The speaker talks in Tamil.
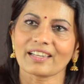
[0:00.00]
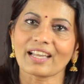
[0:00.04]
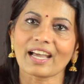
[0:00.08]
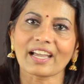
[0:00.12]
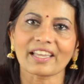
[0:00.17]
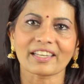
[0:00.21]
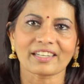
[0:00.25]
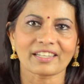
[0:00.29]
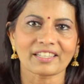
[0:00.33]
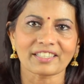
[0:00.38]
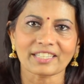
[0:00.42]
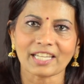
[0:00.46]

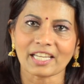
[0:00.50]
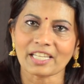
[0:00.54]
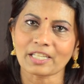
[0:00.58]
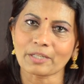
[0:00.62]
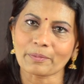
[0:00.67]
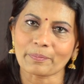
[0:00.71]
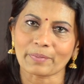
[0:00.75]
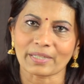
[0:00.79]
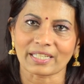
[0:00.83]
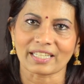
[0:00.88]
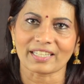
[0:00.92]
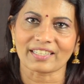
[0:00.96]
ஐ
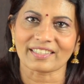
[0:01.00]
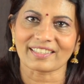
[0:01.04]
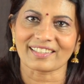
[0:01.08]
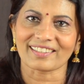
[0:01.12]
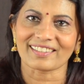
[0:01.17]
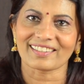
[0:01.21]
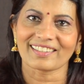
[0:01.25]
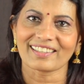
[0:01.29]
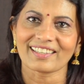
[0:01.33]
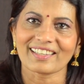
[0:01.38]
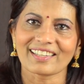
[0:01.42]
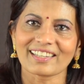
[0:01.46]
ரிட்டையர்
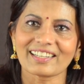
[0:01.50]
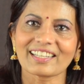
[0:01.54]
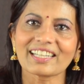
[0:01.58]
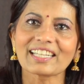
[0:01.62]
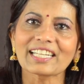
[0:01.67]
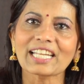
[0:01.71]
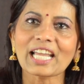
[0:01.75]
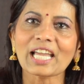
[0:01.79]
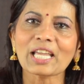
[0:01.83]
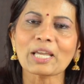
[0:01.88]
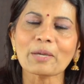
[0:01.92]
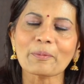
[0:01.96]
பண்ணிட்டேன்
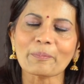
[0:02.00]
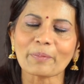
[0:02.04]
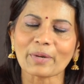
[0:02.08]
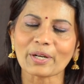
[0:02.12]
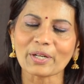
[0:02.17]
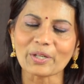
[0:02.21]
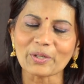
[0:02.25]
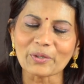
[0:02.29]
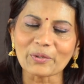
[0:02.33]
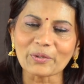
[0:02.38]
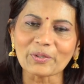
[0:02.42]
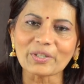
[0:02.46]
ரிட்டையர்
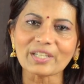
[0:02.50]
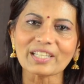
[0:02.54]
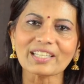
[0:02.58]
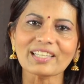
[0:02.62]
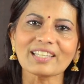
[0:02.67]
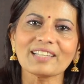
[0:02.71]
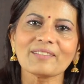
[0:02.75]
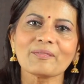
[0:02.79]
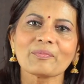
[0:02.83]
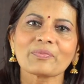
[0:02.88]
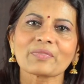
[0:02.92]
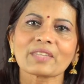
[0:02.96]
பண்ணோன்னே
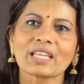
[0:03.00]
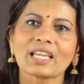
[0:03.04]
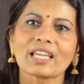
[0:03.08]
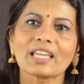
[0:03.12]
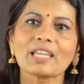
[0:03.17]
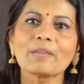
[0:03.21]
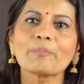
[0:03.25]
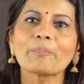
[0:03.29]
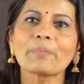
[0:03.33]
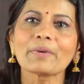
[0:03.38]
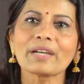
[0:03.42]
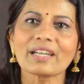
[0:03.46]

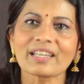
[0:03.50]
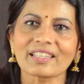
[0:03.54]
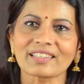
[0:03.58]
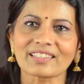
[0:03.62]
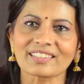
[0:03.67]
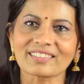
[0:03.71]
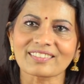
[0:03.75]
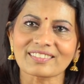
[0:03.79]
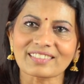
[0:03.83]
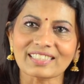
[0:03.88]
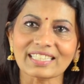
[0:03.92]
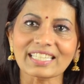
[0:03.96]
இப்போ
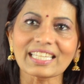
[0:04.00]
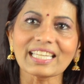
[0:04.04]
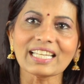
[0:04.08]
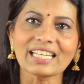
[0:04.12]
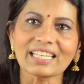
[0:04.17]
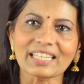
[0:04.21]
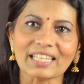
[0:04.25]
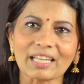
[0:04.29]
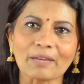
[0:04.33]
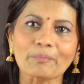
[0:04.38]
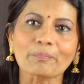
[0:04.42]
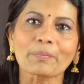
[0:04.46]
அந்த
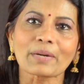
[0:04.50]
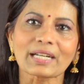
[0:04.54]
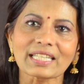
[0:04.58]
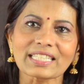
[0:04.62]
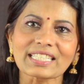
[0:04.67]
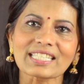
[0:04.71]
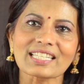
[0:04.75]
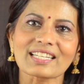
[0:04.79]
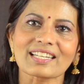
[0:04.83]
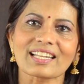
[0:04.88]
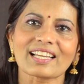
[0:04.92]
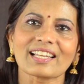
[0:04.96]
ஸ்கில் நான்
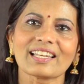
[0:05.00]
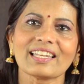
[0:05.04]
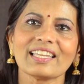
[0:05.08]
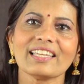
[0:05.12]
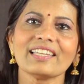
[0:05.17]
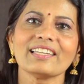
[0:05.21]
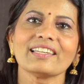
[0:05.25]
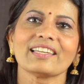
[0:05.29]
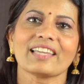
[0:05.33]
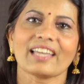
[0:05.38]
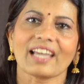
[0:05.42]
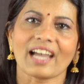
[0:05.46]
படித்தனால
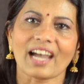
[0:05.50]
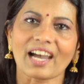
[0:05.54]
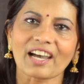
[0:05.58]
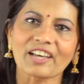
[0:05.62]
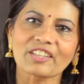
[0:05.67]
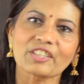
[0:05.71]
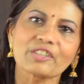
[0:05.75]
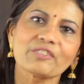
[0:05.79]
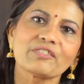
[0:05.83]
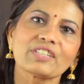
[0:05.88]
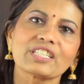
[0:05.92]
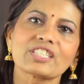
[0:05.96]

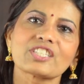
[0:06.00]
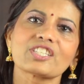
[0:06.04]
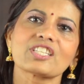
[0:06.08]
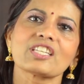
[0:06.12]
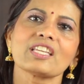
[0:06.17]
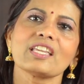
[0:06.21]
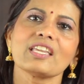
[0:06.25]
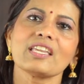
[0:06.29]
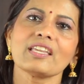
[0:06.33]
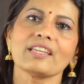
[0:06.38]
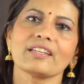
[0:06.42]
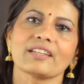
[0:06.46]
அதை
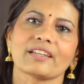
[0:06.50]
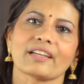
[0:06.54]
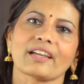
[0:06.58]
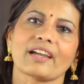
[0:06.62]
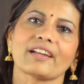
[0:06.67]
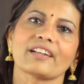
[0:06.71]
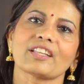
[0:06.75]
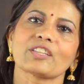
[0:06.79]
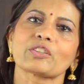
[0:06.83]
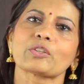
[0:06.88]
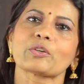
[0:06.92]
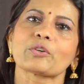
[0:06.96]
வச்சு
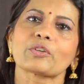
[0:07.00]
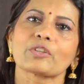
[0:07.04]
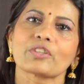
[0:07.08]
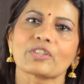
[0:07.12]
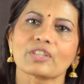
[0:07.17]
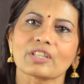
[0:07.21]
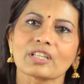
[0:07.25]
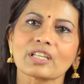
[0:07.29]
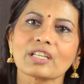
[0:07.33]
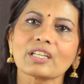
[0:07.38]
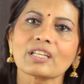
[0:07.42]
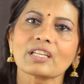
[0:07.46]
கடை
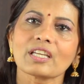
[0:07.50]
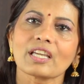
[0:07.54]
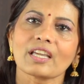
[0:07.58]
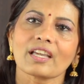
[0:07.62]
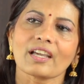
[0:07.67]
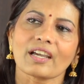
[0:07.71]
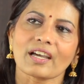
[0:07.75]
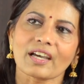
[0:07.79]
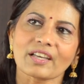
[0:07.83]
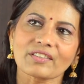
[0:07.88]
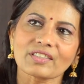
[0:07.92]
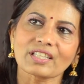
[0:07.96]
திறந்து
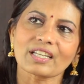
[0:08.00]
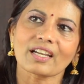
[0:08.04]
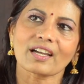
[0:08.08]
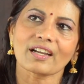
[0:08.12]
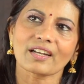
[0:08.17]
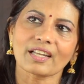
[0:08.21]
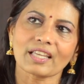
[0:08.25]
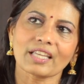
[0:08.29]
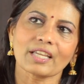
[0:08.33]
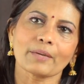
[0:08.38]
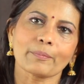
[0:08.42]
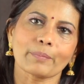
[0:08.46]
அந்த
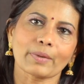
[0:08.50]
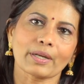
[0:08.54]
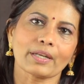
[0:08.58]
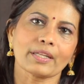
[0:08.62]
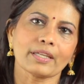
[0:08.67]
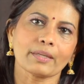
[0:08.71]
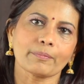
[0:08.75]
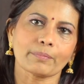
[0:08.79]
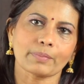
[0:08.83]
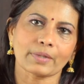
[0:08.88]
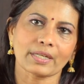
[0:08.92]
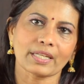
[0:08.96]
கடையை
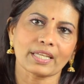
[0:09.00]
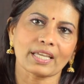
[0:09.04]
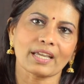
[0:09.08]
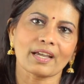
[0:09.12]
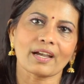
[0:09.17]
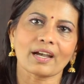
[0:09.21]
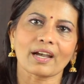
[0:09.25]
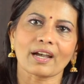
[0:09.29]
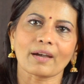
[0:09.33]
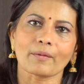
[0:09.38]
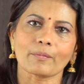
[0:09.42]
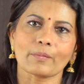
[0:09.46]
படி
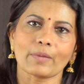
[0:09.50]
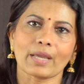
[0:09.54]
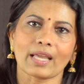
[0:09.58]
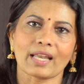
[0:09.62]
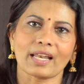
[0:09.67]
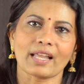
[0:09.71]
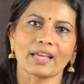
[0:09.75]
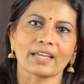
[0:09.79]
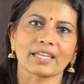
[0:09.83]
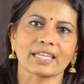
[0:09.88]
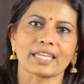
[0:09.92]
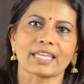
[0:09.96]
படியாக
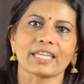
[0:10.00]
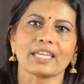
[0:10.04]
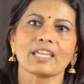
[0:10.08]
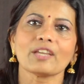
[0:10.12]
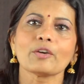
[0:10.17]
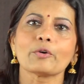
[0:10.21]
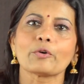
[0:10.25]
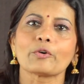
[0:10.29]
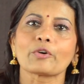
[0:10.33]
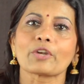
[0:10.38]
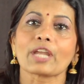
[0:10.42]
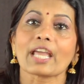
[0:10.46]
மேலாக்கி
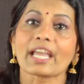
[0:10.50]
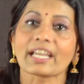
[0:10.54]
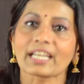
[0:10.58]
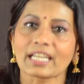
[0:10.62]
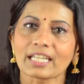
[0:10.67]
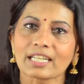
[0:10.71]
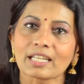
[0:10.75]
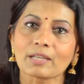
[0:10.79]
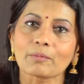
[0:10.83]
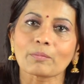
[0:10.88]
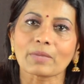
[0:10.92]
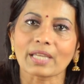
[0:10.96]
ஒரு
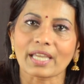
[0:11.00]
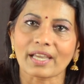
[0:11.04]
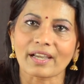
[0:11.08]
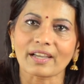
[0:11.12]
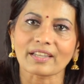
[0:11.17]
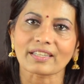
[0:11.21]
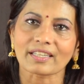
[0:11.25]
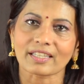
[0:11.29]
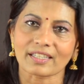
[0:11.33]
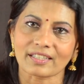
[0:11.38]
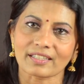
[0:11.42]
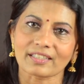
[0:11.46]
அகாடமி
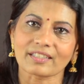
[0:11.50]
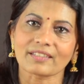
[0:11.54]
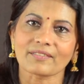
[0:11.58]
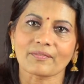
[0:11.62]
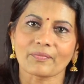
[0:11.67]
ஆக்கிட்டேன்